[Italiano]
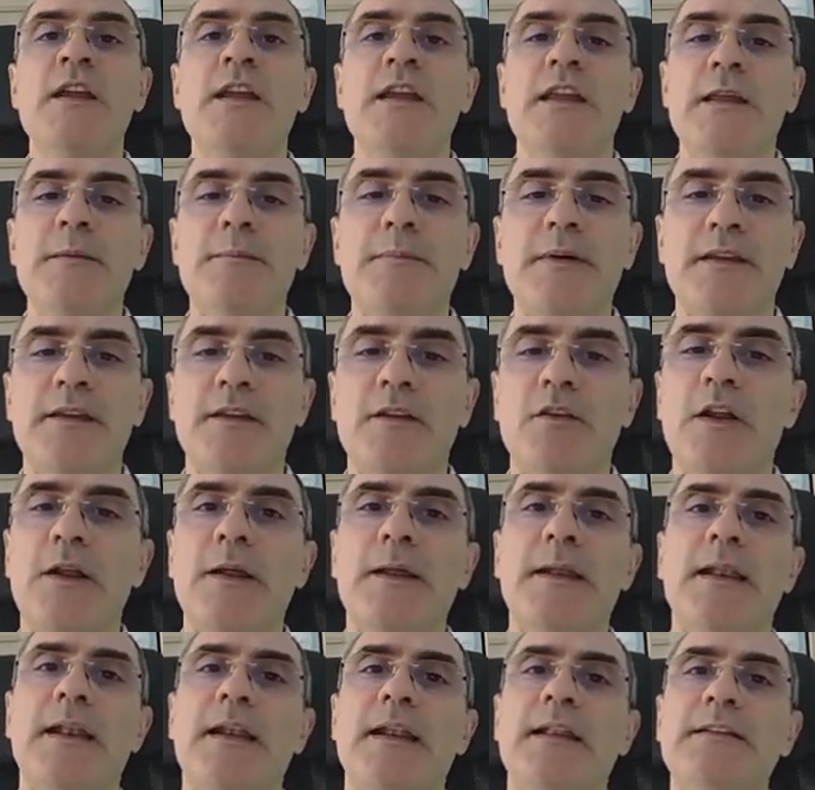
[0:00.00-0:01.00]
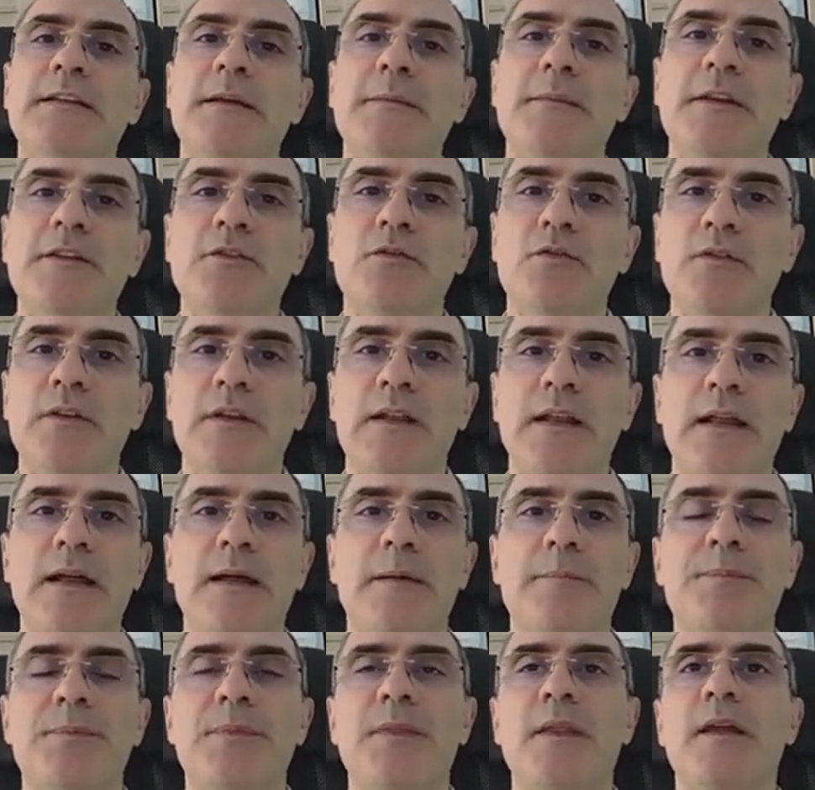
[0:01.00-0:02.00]
in particolare all'andamento della,
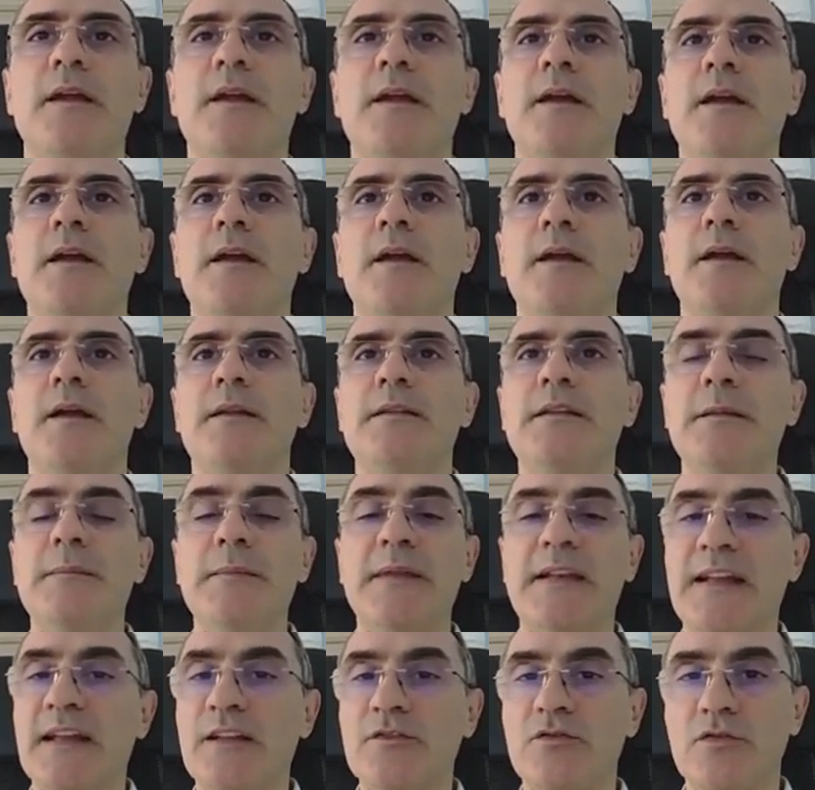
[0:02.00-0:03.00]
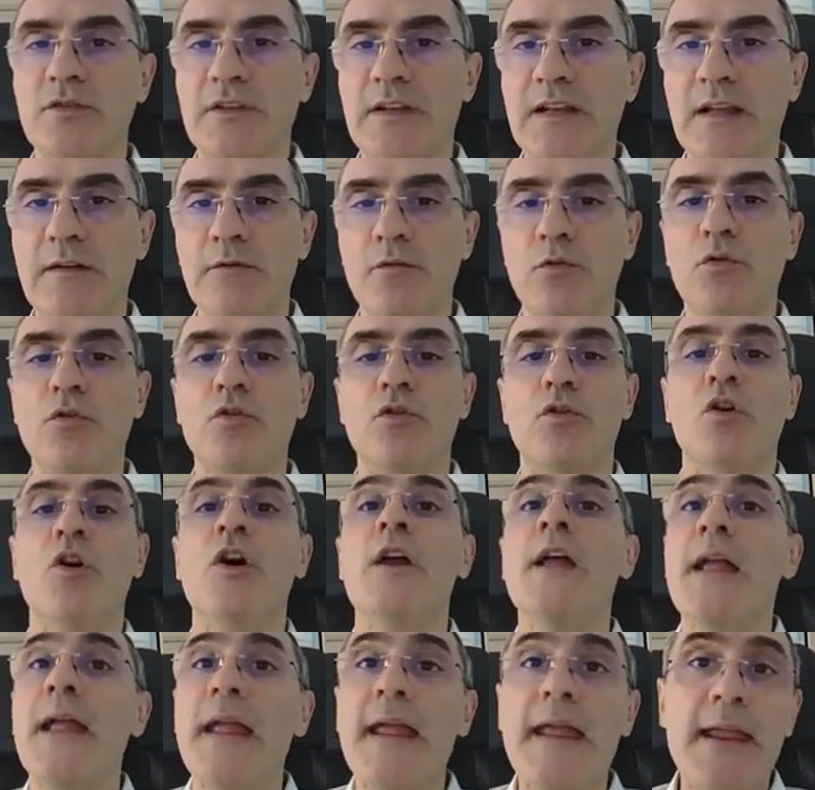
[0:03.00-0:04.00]
mm, eh, del mercato del lavoro
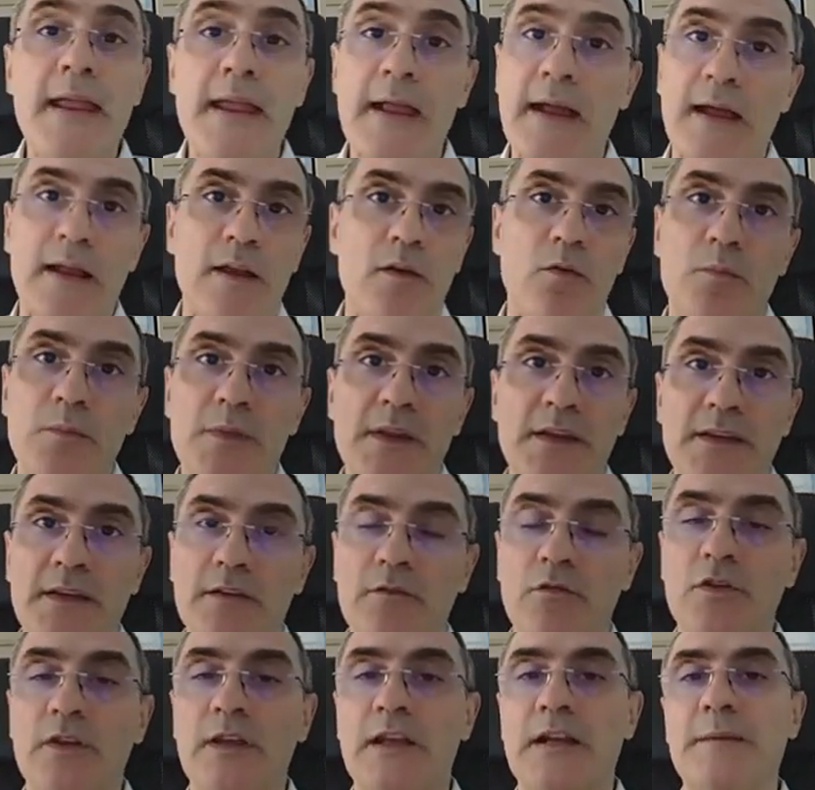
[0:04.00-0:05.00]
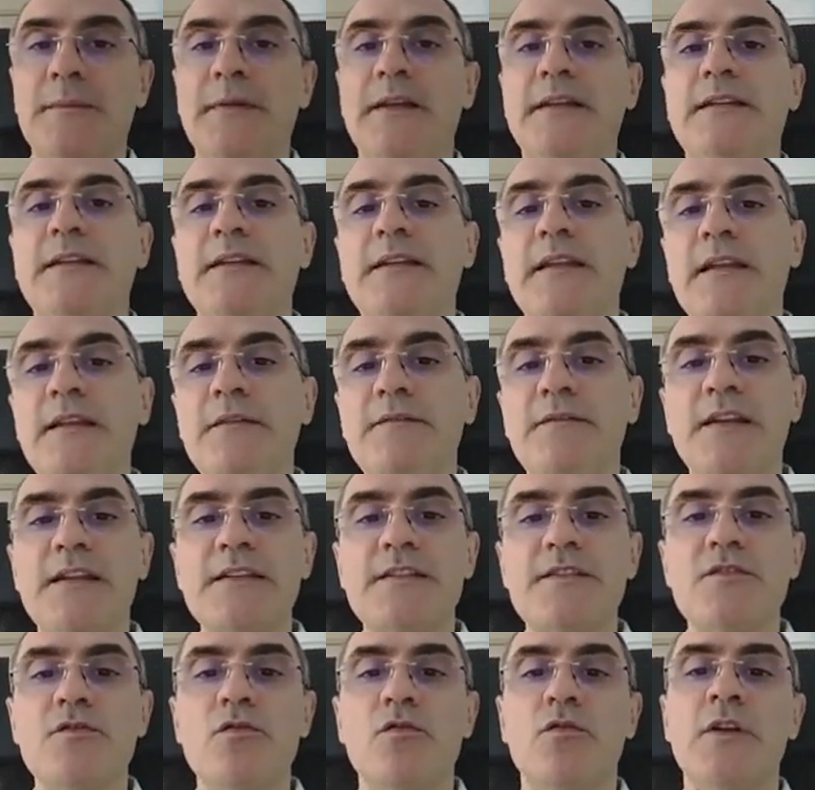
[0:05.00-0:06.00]
e all'obiettivo chiaramente
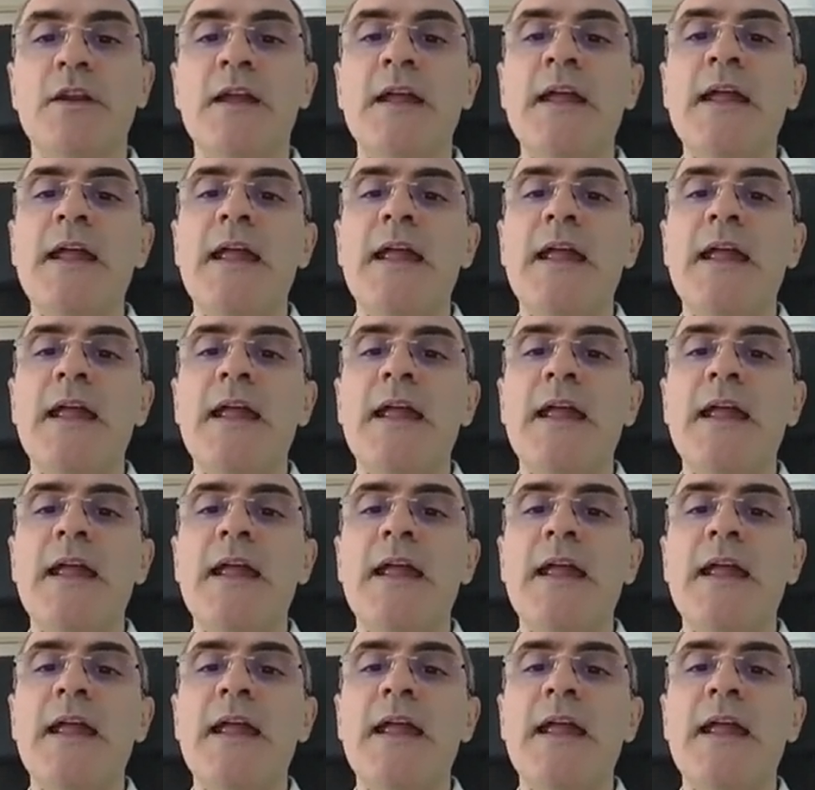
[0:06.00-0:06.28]
dell'inflazione